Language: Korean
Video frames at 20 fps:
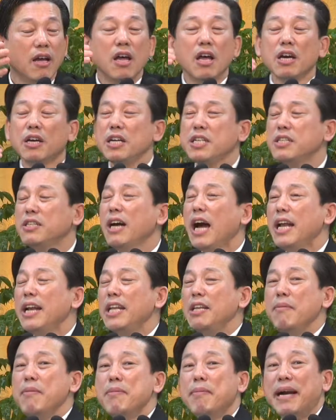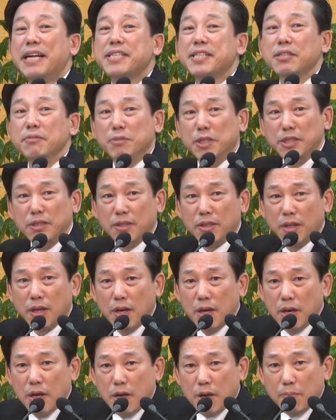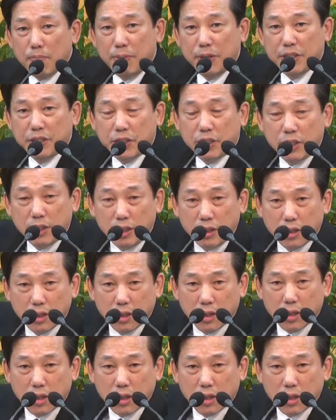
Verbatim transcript: 그래서 그 하나님의 말씀은 빛이